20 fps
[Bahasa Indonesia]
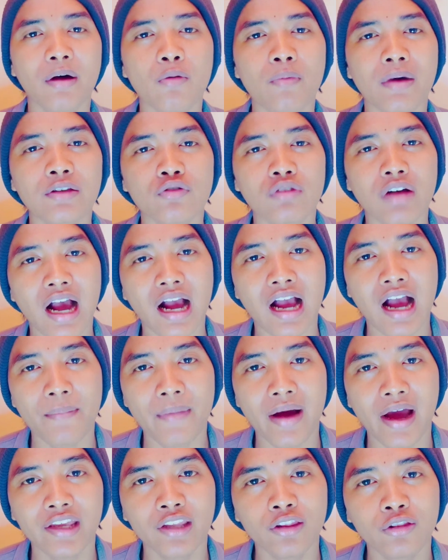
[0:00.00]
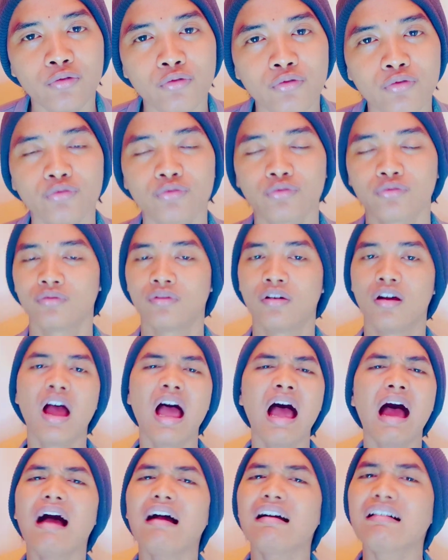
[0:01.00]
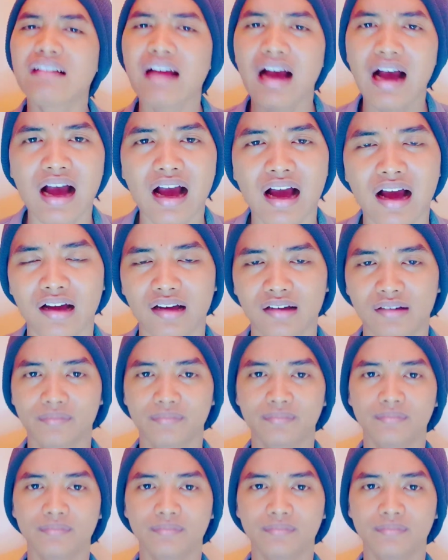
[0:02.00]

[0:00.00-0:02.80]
mau masuk agama itu enggak